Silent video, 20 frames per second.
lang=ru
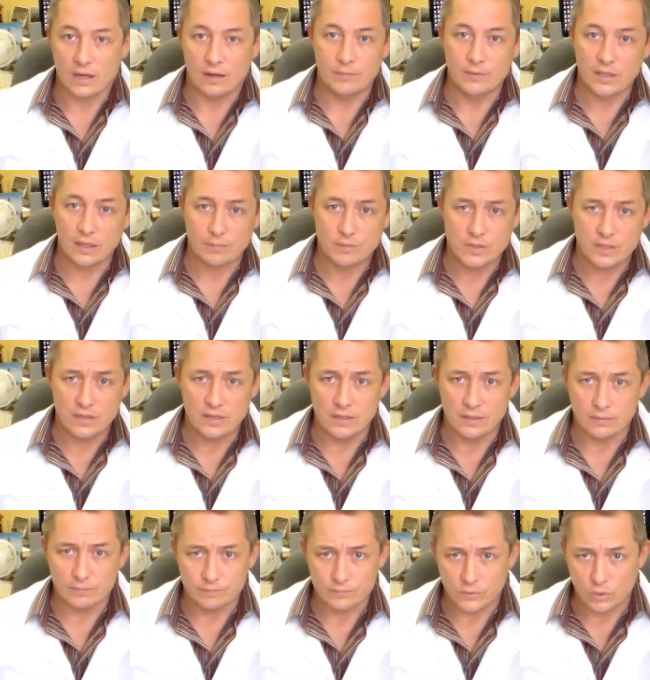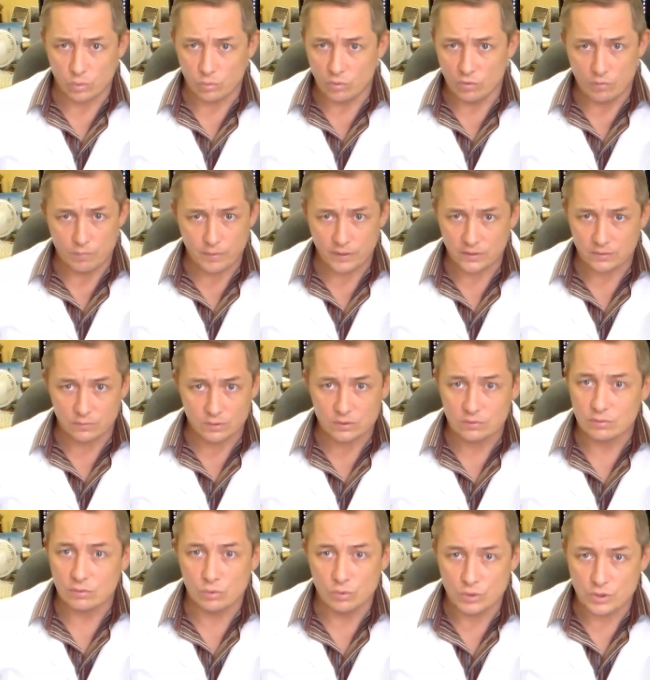амитриптилина другого
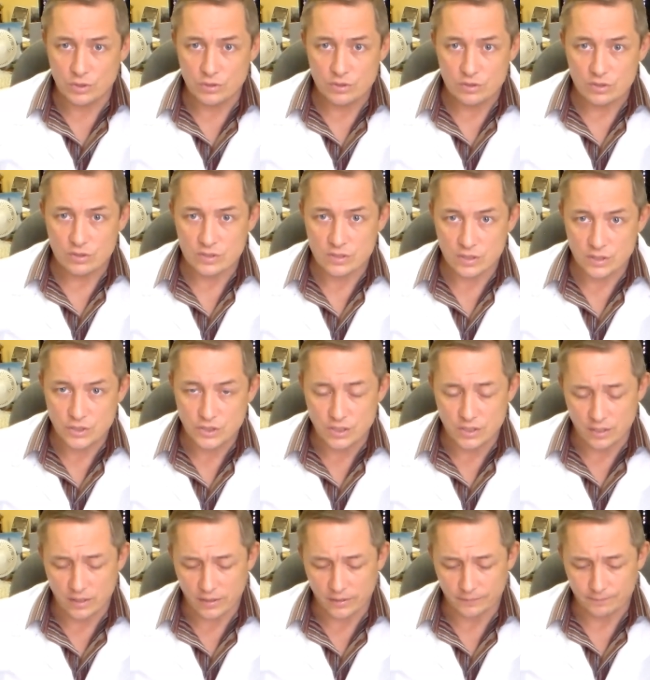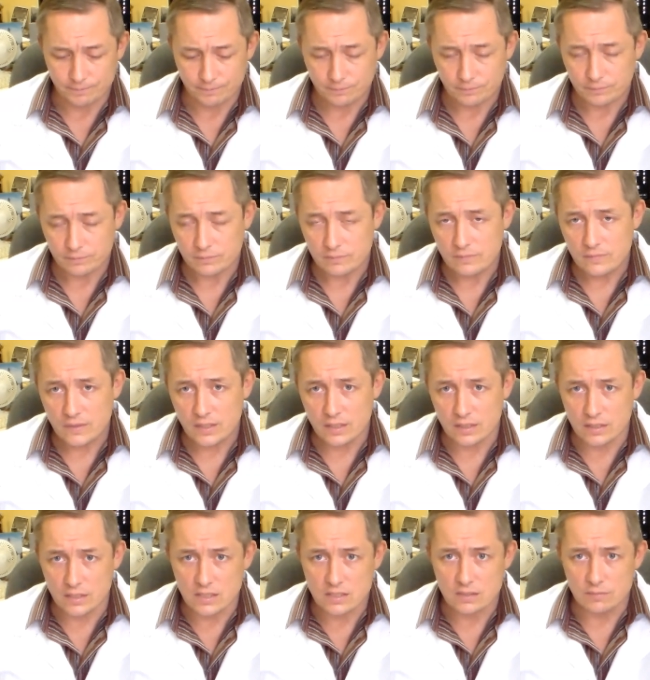производства очень значительно.
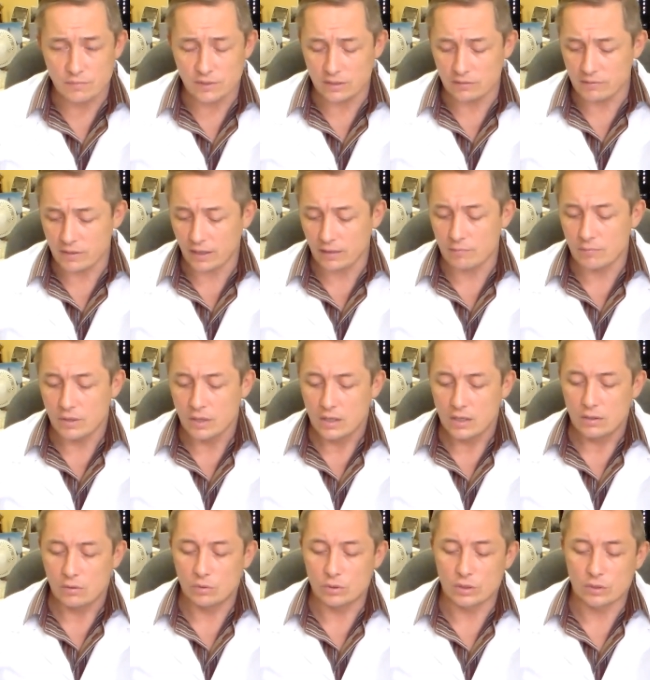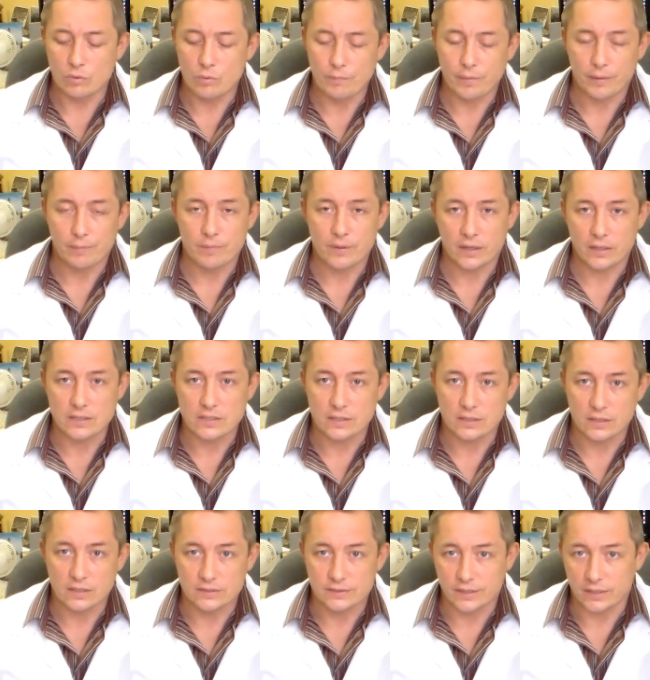Если мы говорим о таком
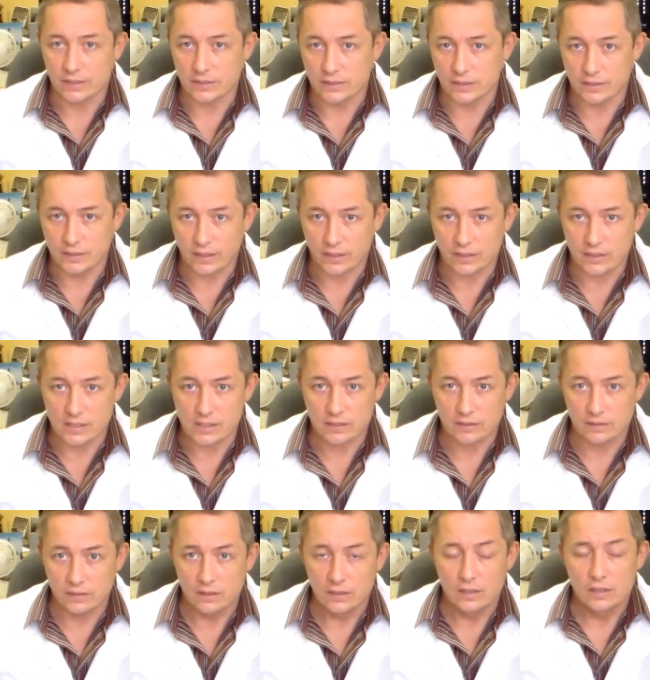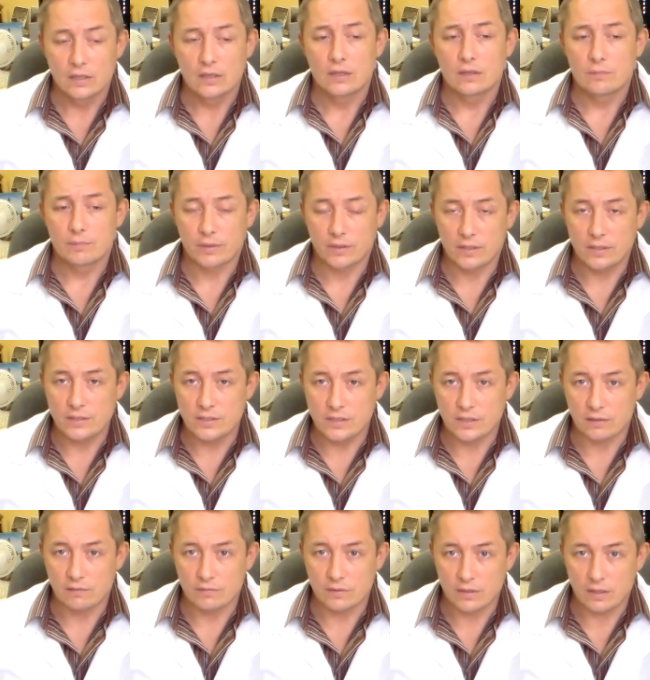препарате, как саротен ретард,
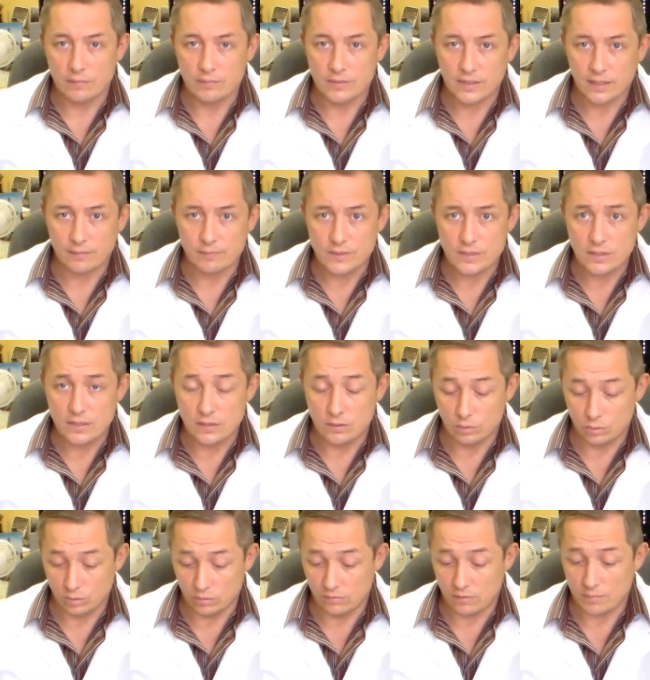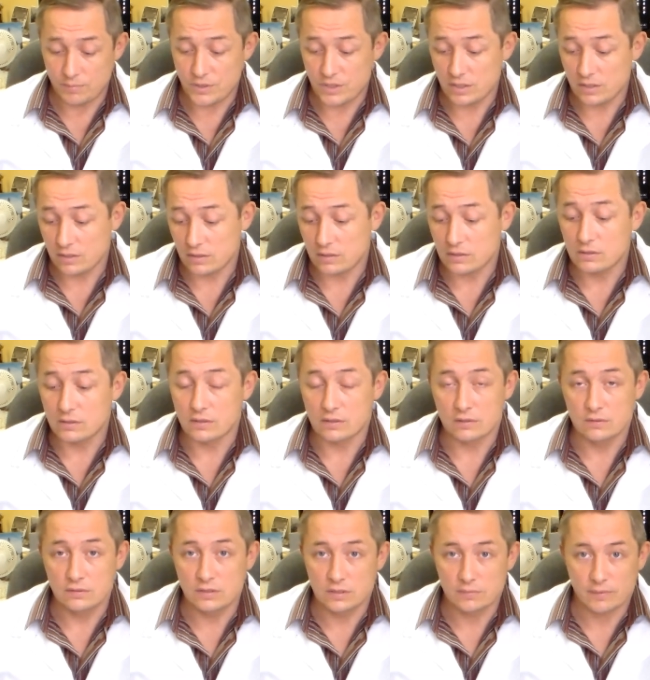пролонгированный амитрептилин, то вообще,
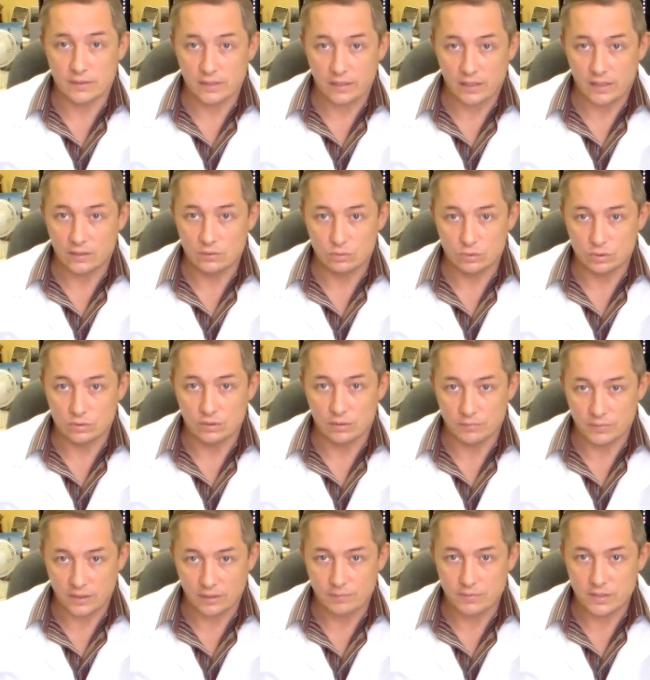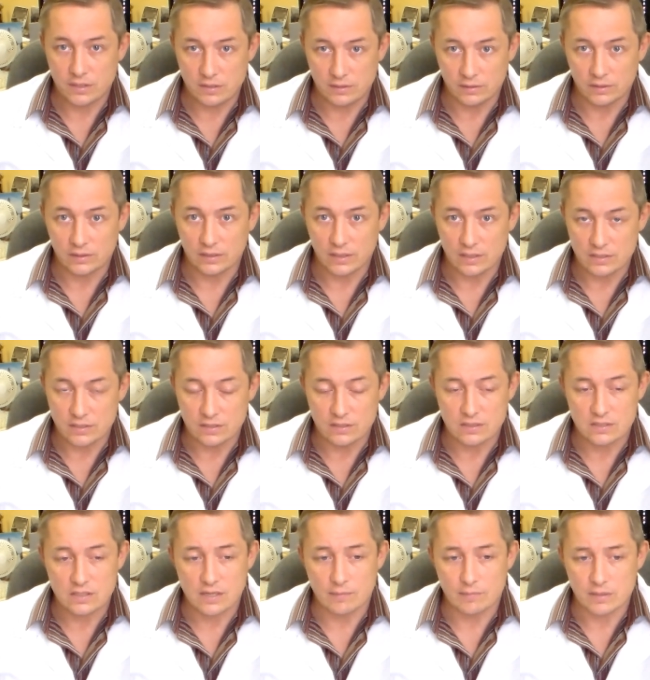а, несмотря на то, что амитрептилин –
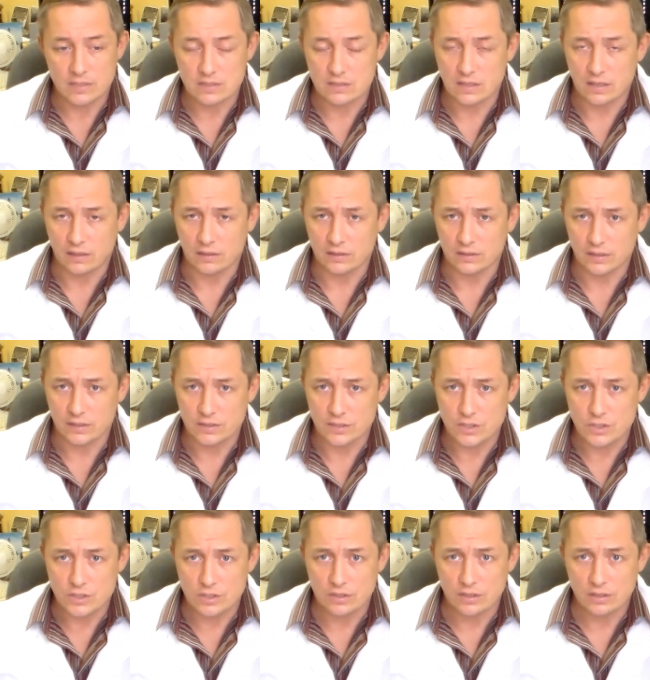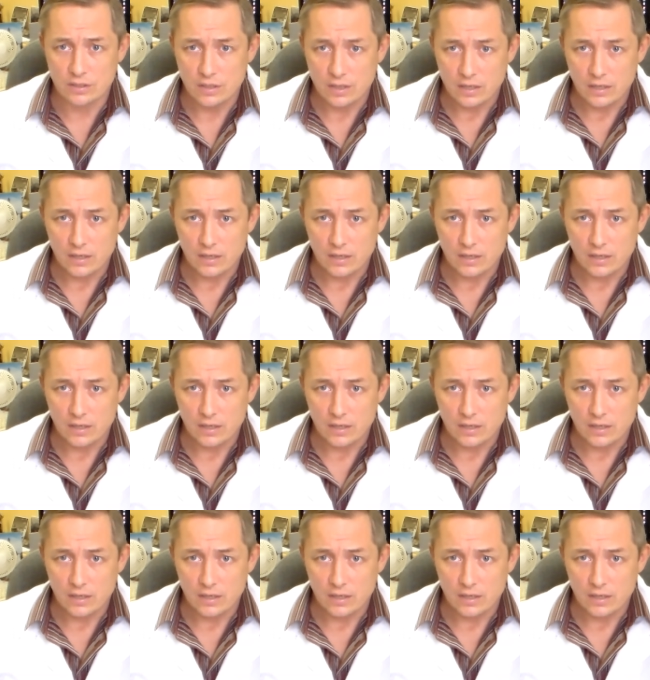один из самых старых токсичных